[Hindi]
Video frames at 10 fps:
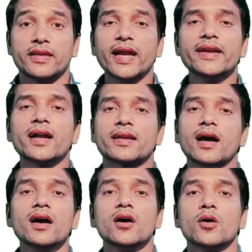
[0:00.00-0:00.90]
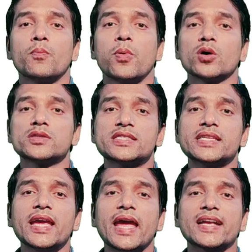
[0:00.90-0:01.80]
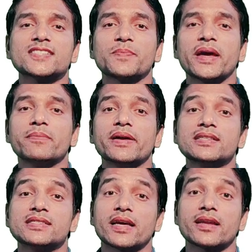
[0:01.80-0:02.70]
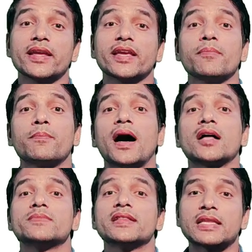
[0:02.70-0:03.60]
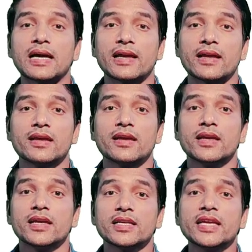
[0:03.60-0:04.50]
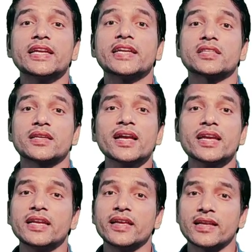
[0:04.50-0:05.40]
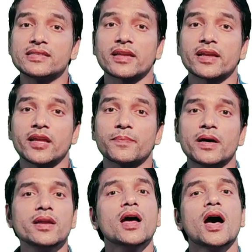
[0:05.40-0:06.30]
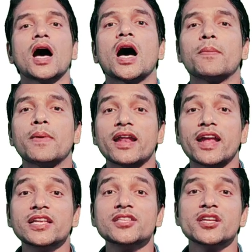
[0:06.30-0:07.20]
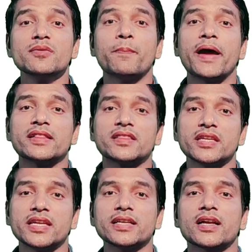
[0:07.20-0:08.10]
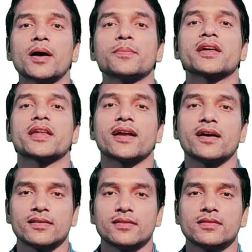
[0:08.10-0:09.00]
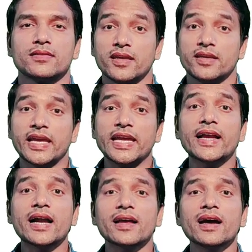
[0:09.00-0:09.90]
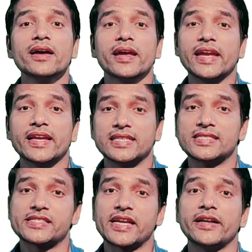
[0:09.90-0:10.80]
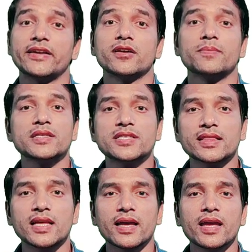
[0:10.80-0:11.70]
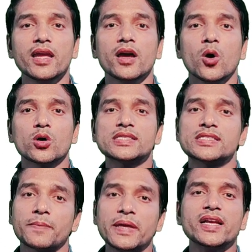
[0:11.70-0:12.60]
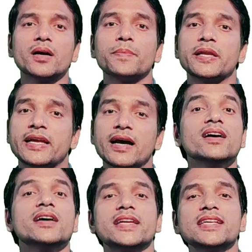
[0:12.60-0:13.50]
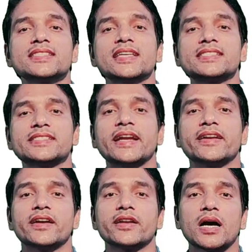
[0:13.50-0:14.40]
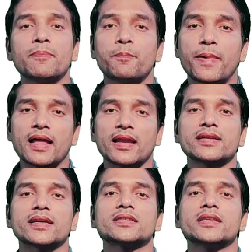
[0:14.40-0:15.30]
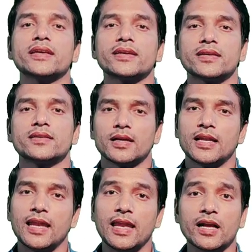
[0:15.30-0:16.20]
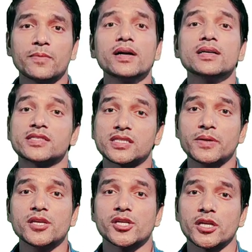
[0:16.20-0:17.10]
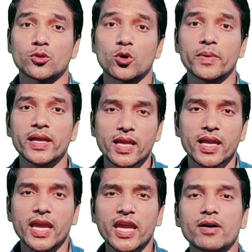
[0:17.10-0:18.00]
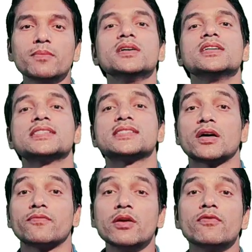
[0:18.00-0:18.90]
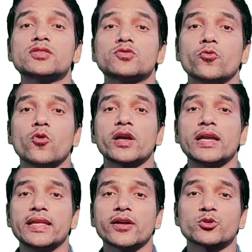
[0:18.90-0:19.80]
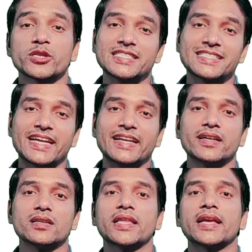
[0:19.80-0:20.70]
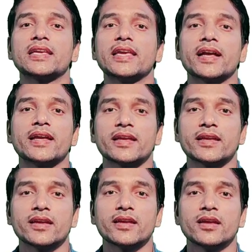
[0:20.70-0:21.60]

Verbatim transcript: यह डाटा बहुत से एक्सपेरिमेंट्स करने के बाद मिलता है कि कितना क्लियरेंस रखने पर हमारा इंजन बेहतरीन काम करेगा यही डाटा एक स्टैंडर्ड बन जाता है और सभी कंपनियां इस स्टैंडर्ड का पालन करती हैं। लगभग सभी क्षेत्रों में एवं सभी वस्तुओं के लिए कुछ स्टैंडर्ड तय किए गए हैं